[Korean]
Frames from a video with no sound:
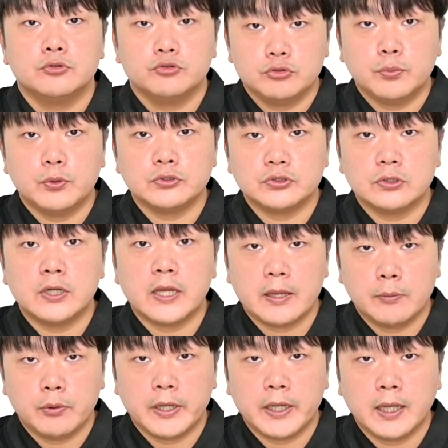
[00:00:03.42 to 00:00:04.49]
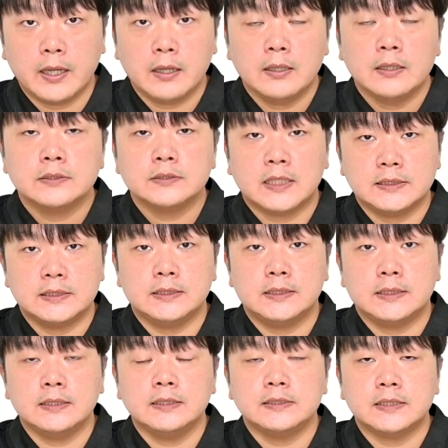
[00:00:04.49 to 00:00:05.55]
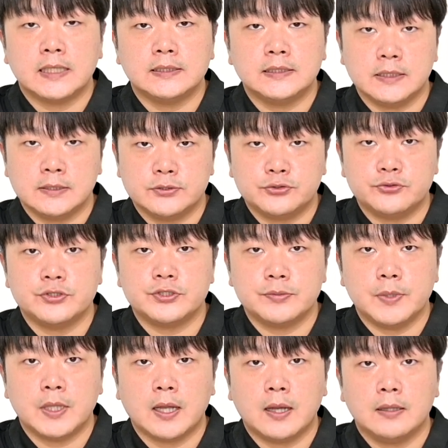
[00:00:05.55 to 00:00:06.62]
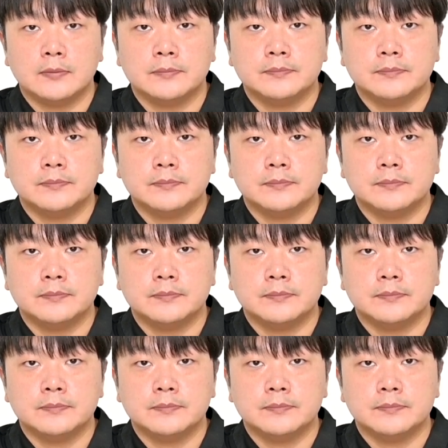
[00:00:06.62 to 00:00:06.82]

후보정을 해봐야 사진을 잘 찍을 수 있습니다.